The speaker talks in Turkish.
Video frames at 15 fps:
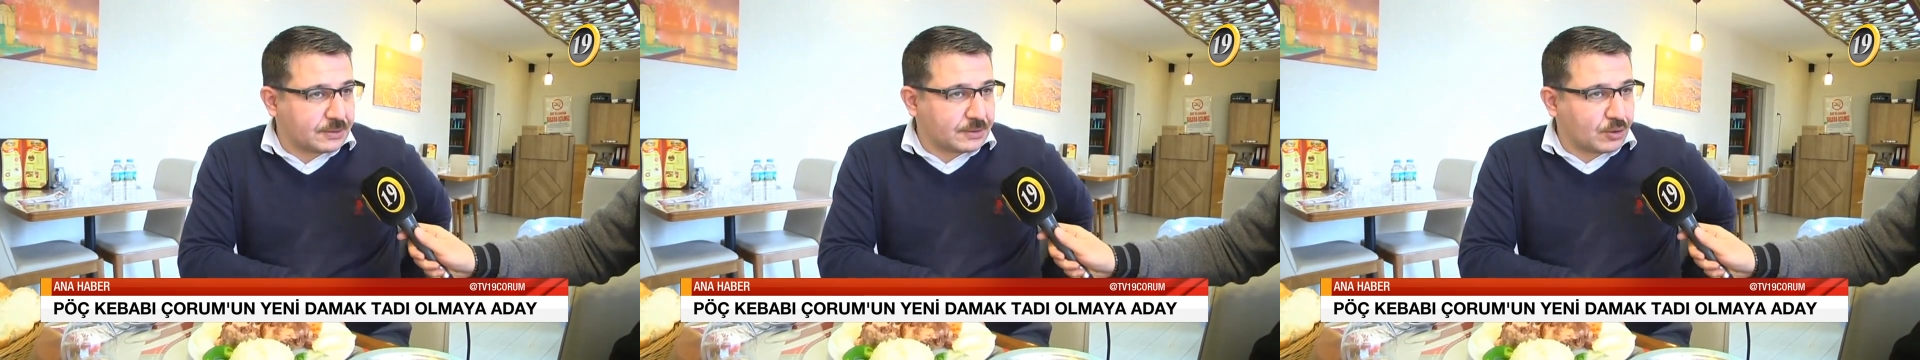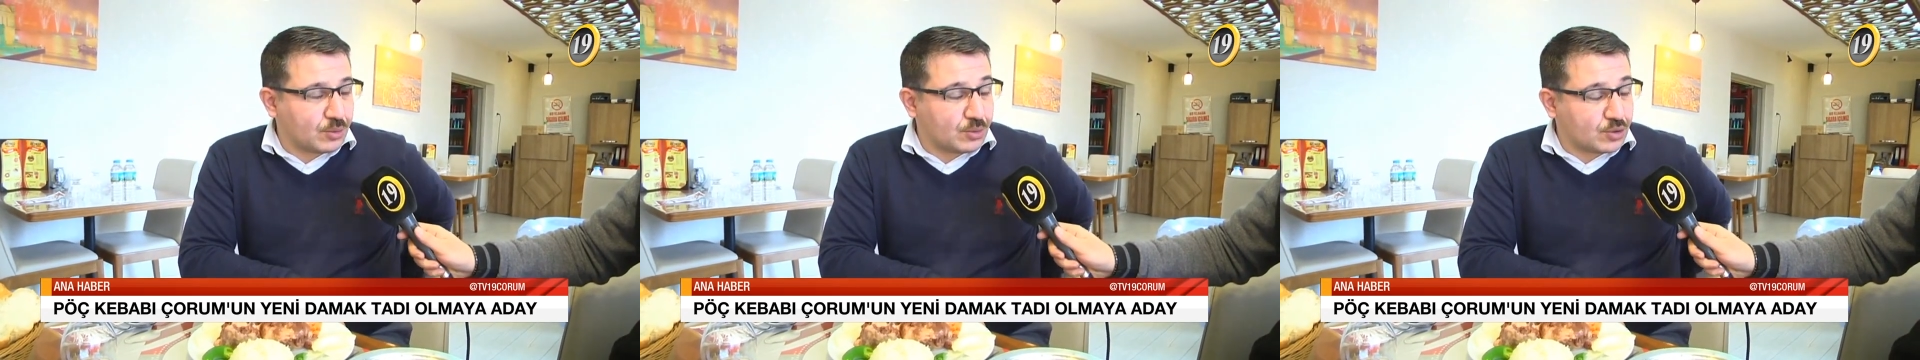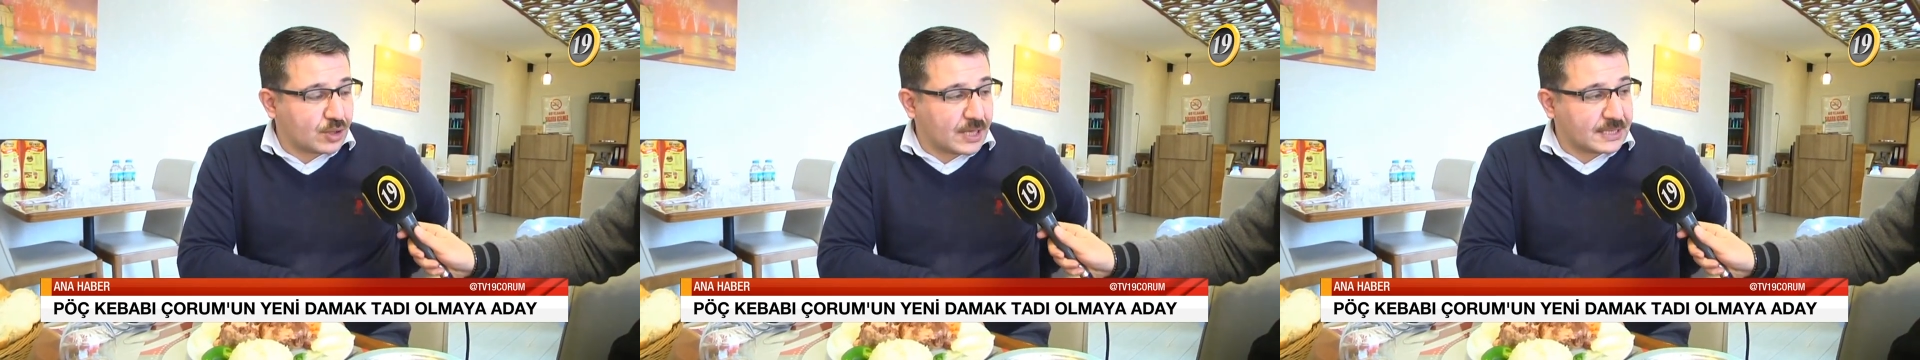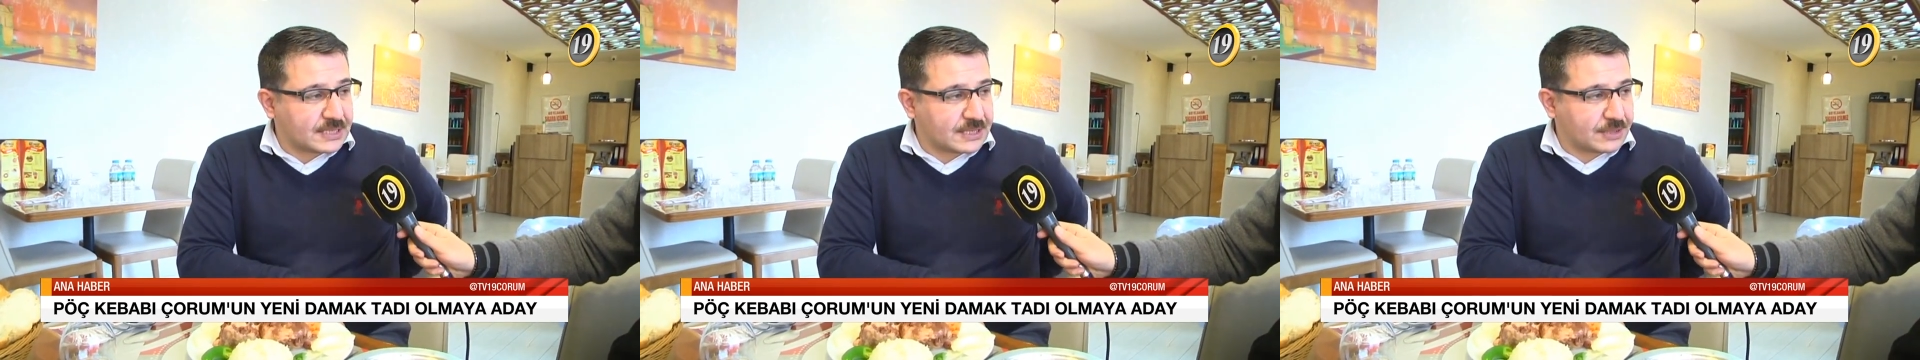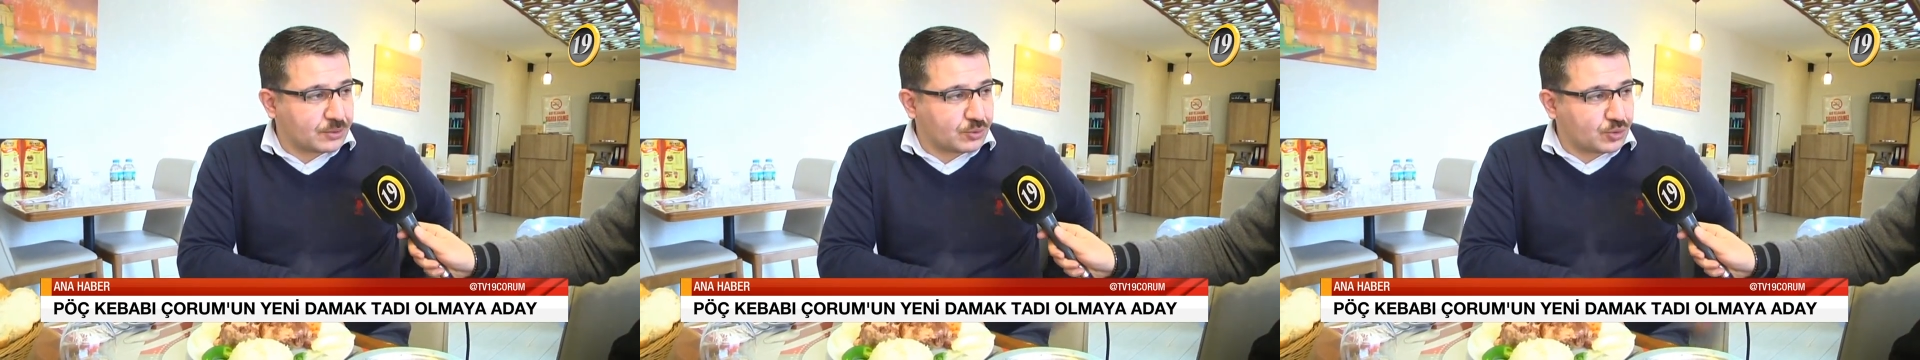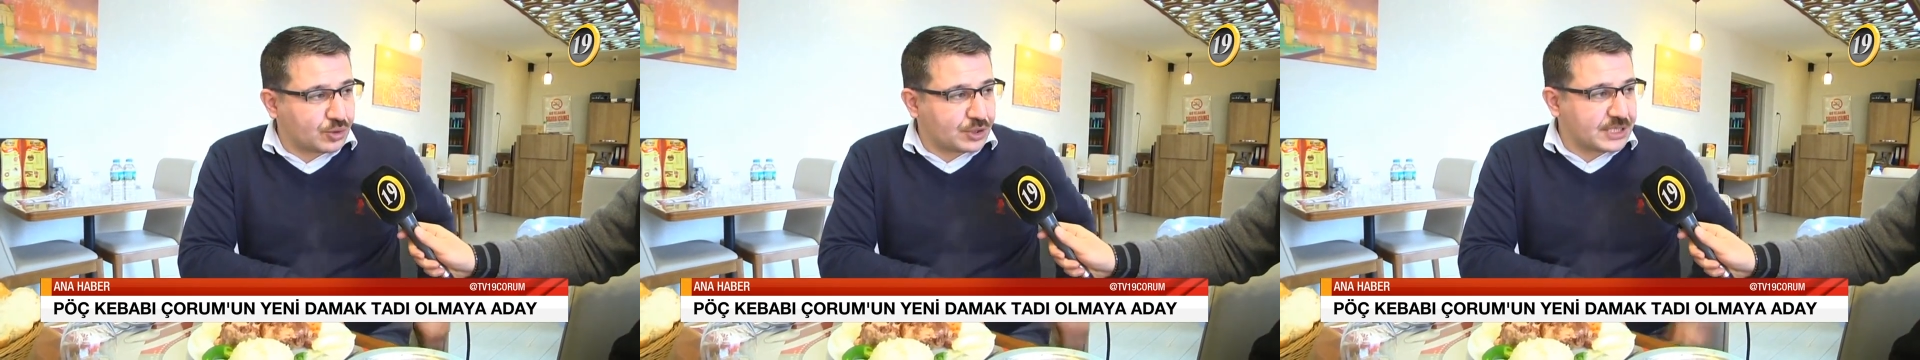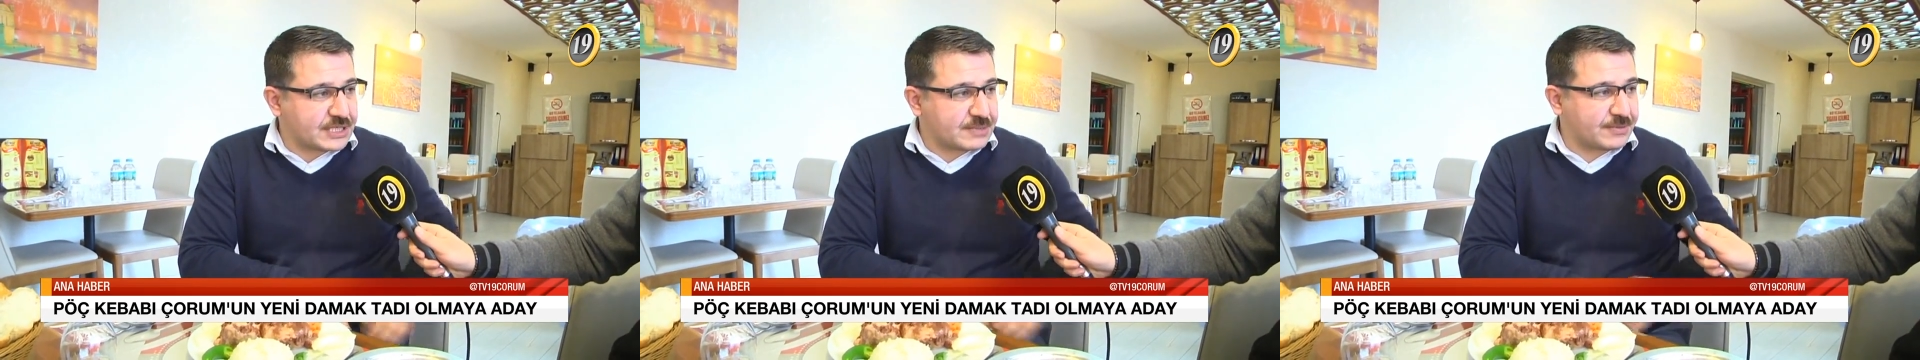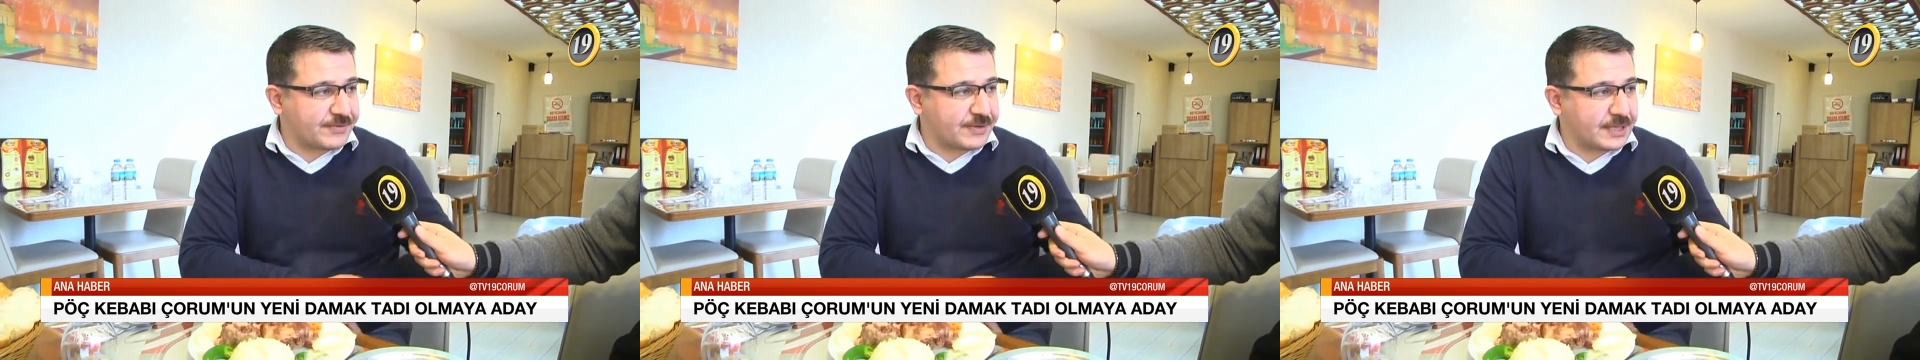omurgasının uç
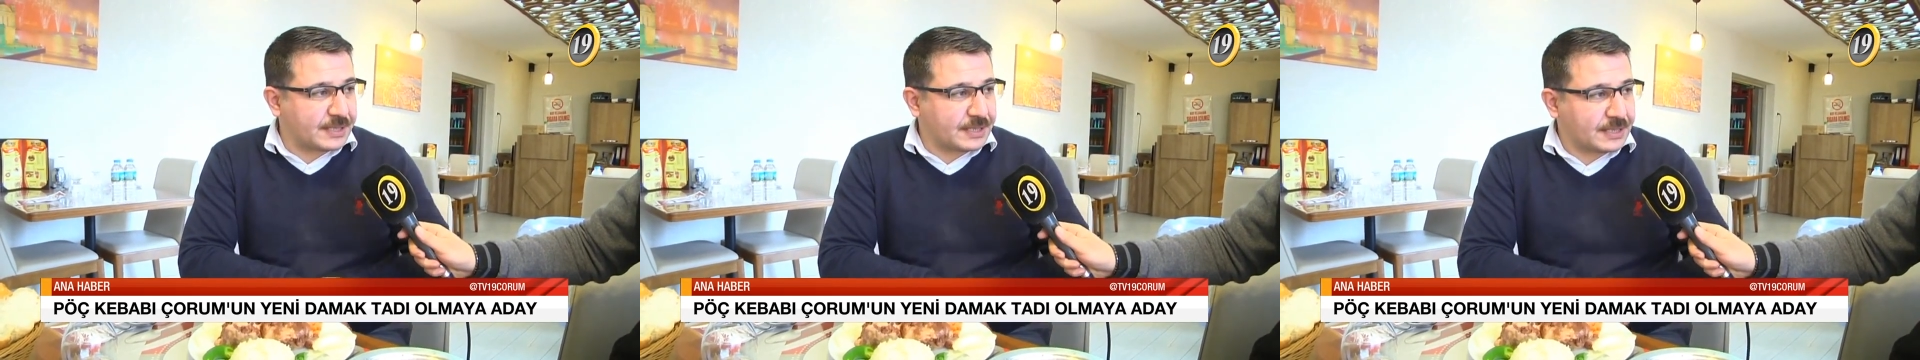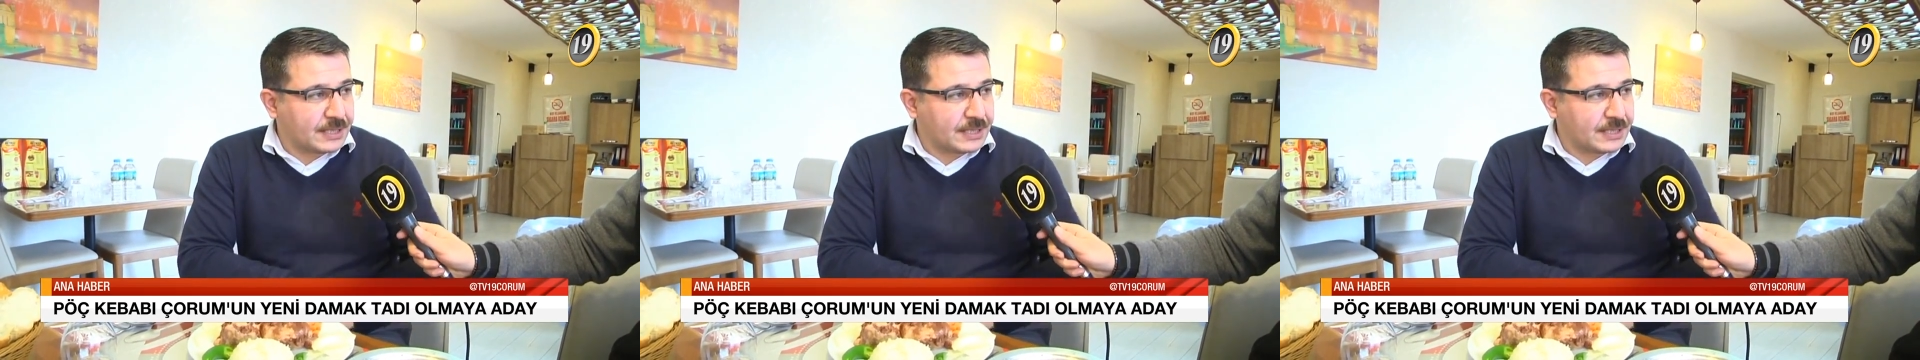kısmı ve